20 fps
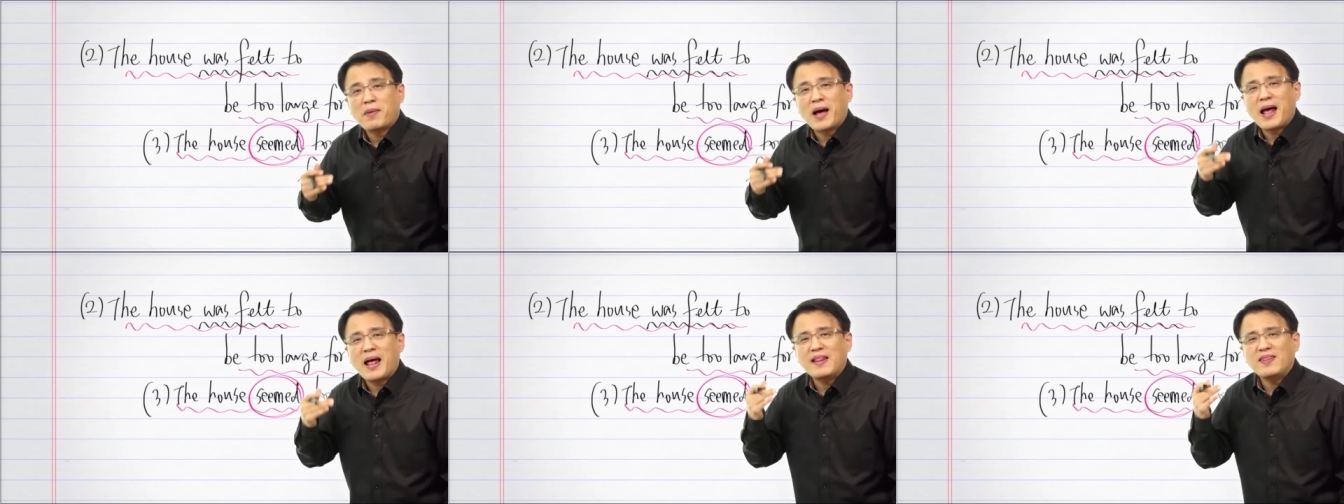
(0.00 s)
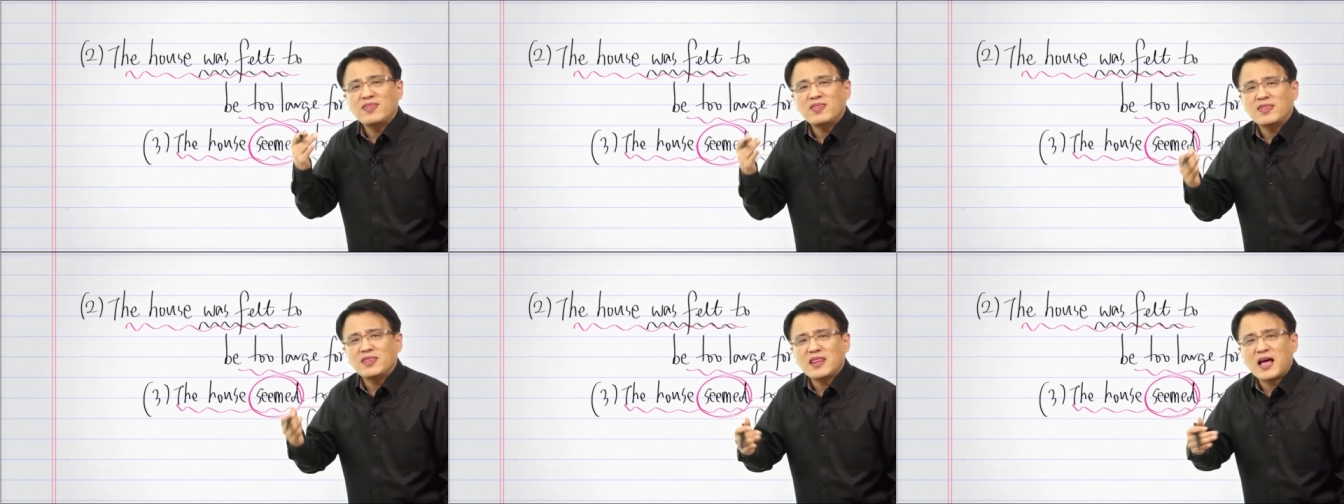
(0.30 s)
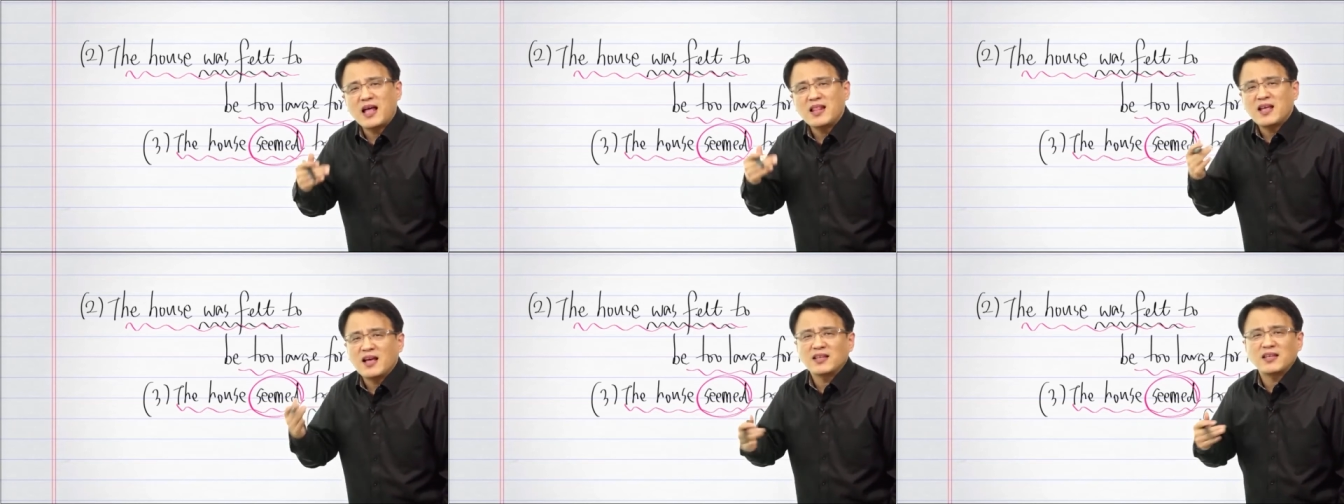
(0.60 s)

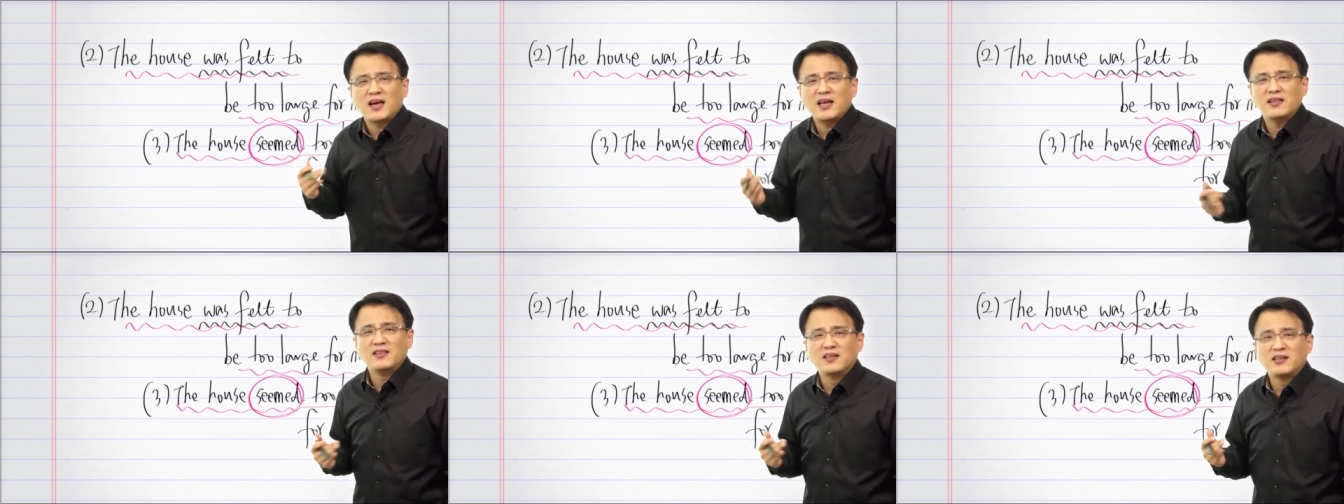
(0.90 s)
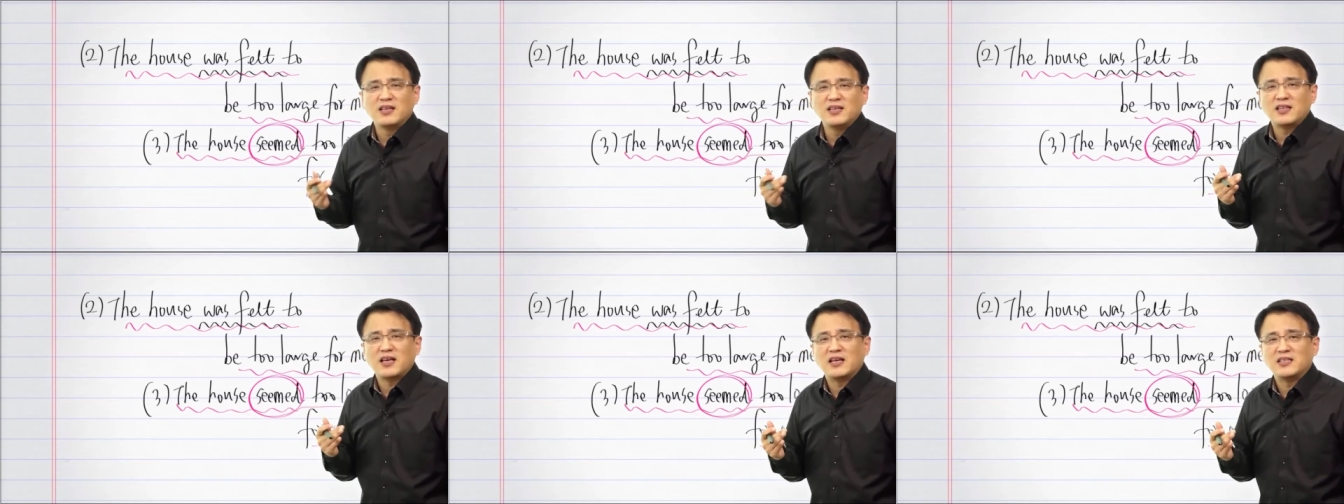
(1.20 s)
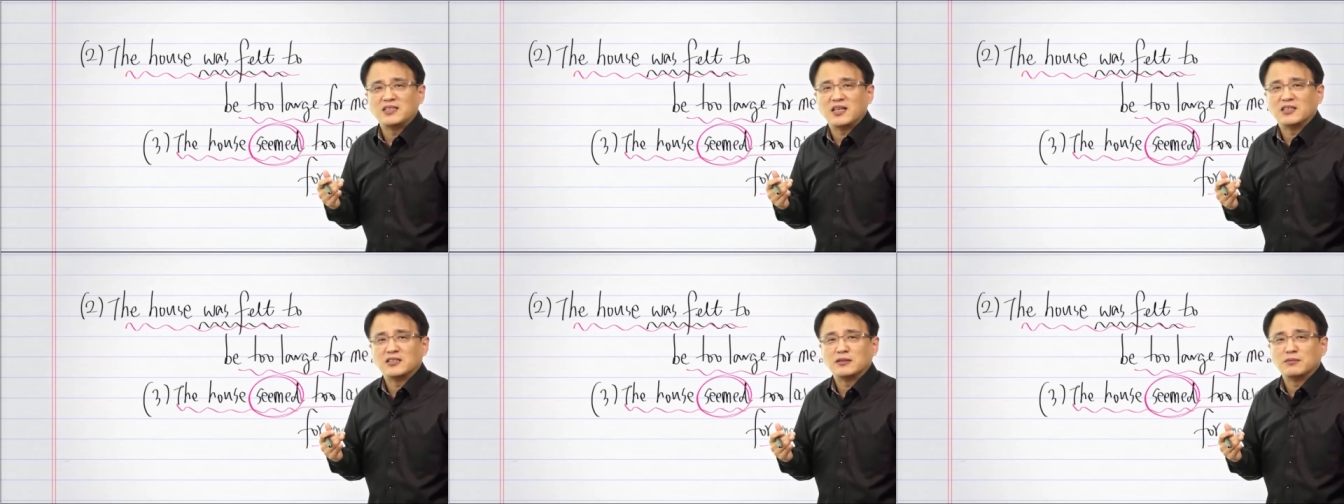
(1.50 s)
판단하다의 느끼다
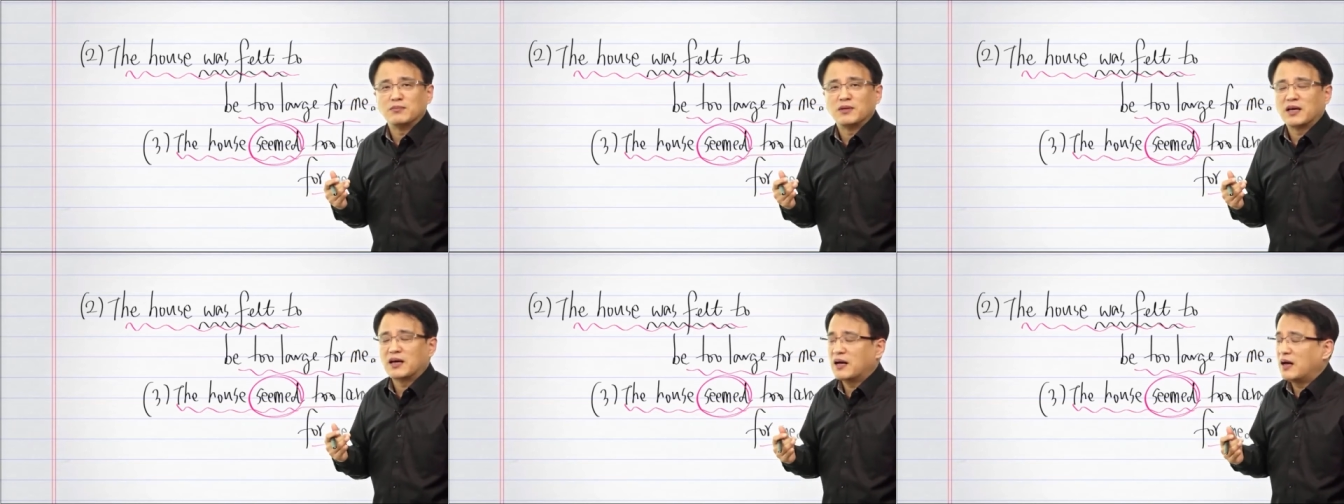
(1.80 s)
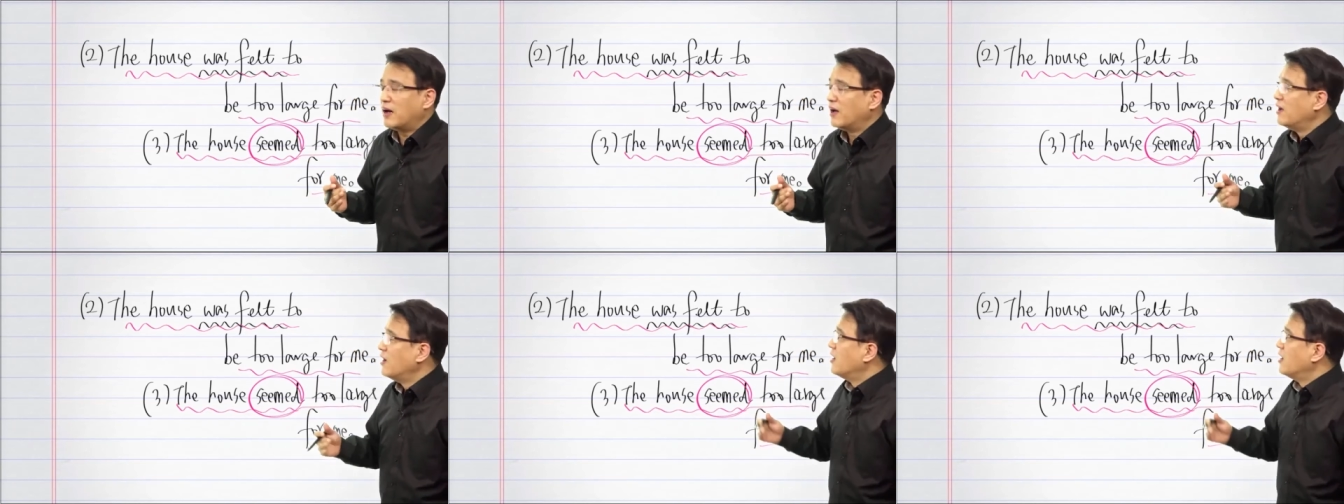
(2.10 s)
있지 않습니까?